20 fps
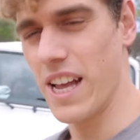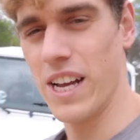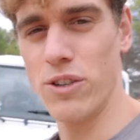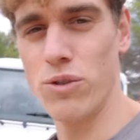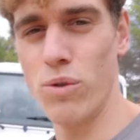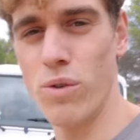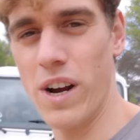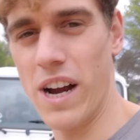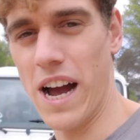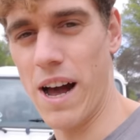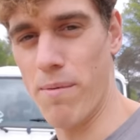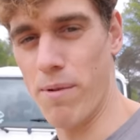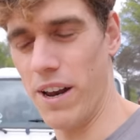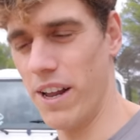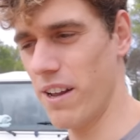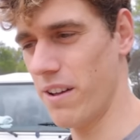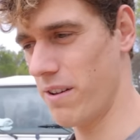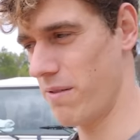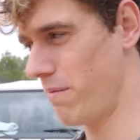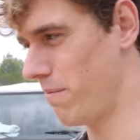es un
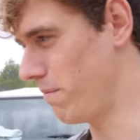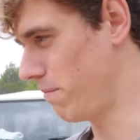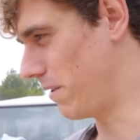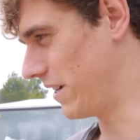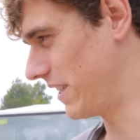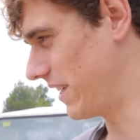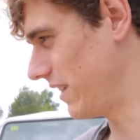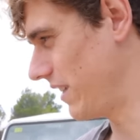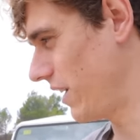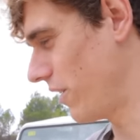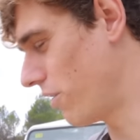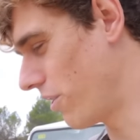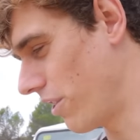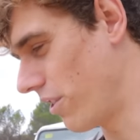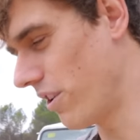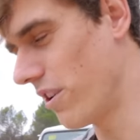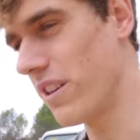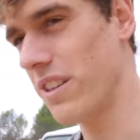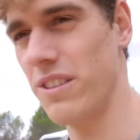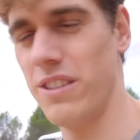cable bastante
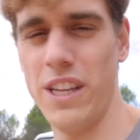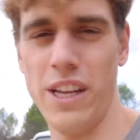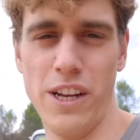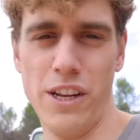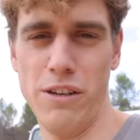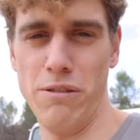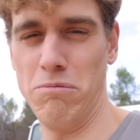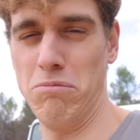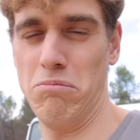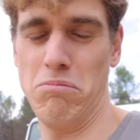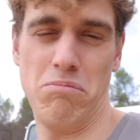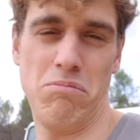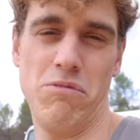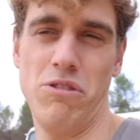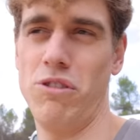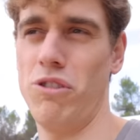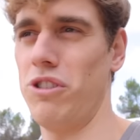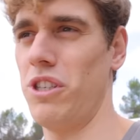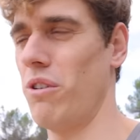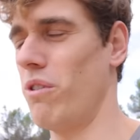gordo de
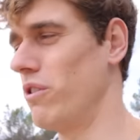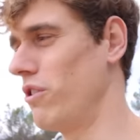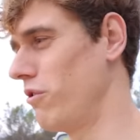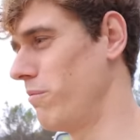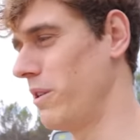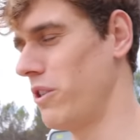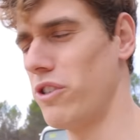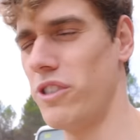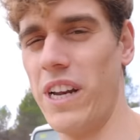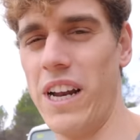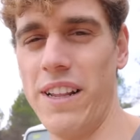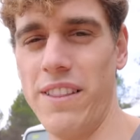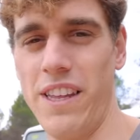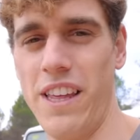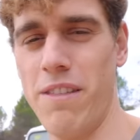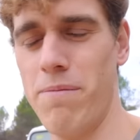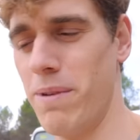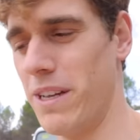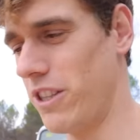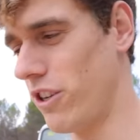no sé cuántos metros serán,
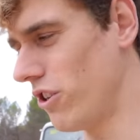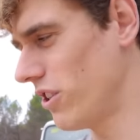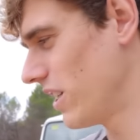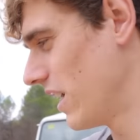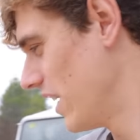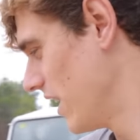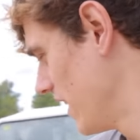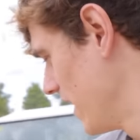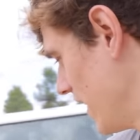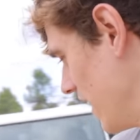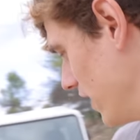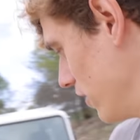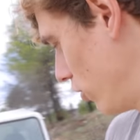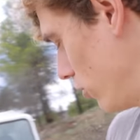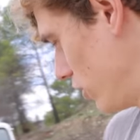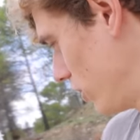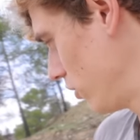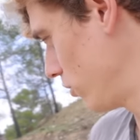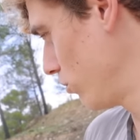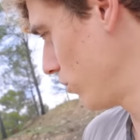10 metros.
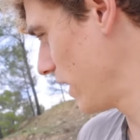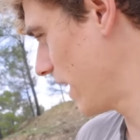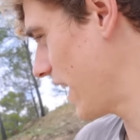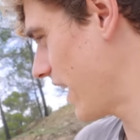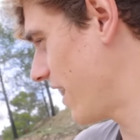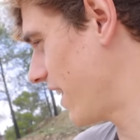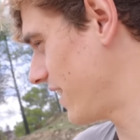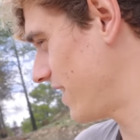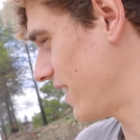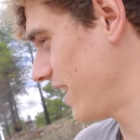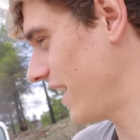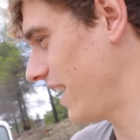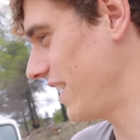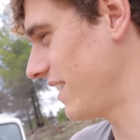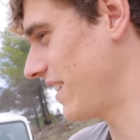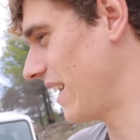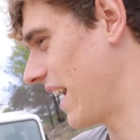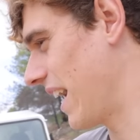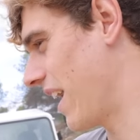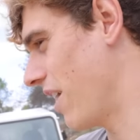Entonces, si tú te quedas
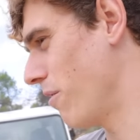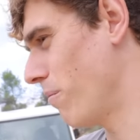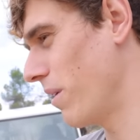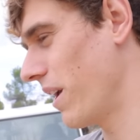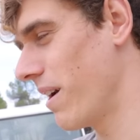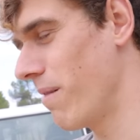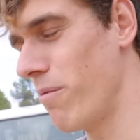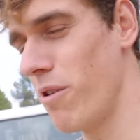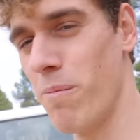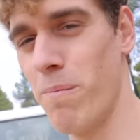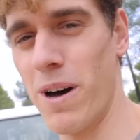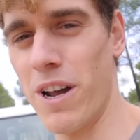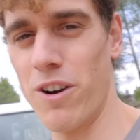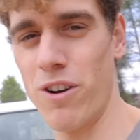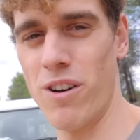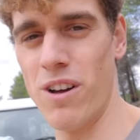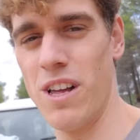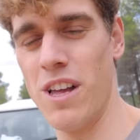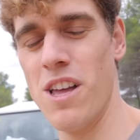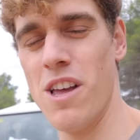estancado, por ejemplo, en
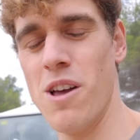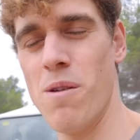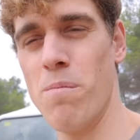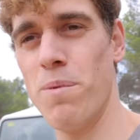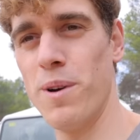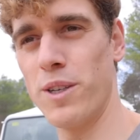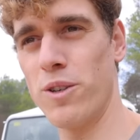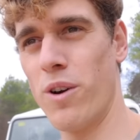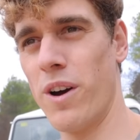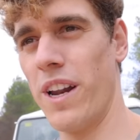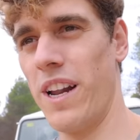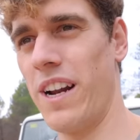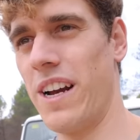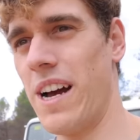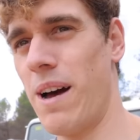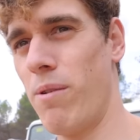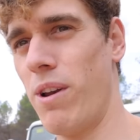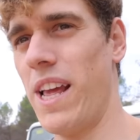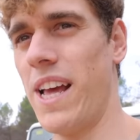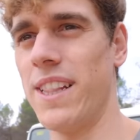barro, puedes coger el
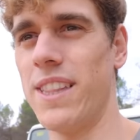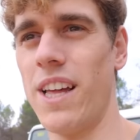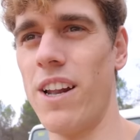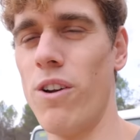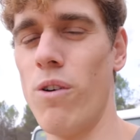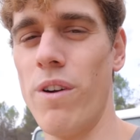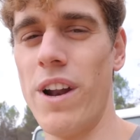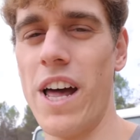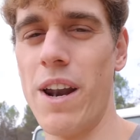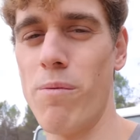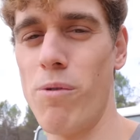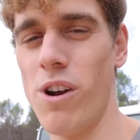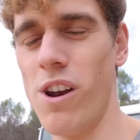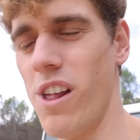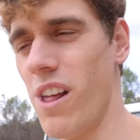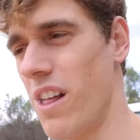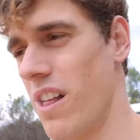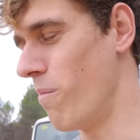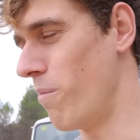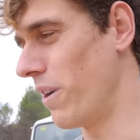cable, atarlo a un árbol,
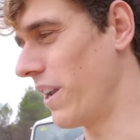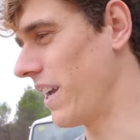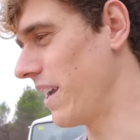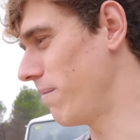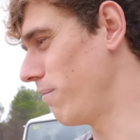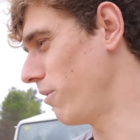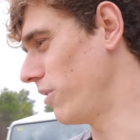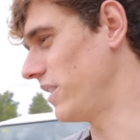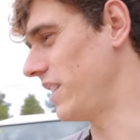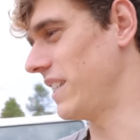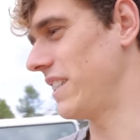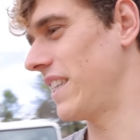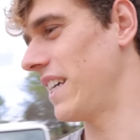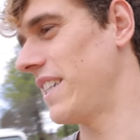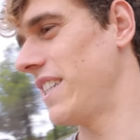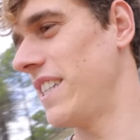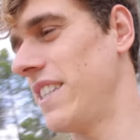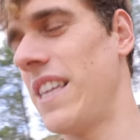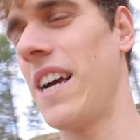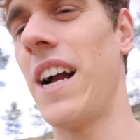o por ejemplo, si
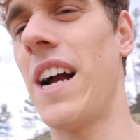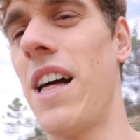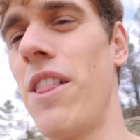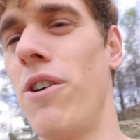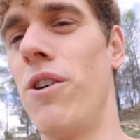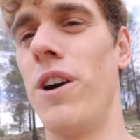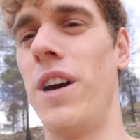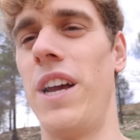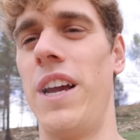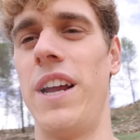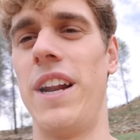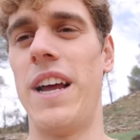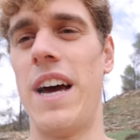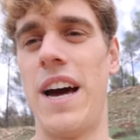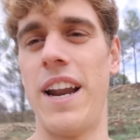estás estancado en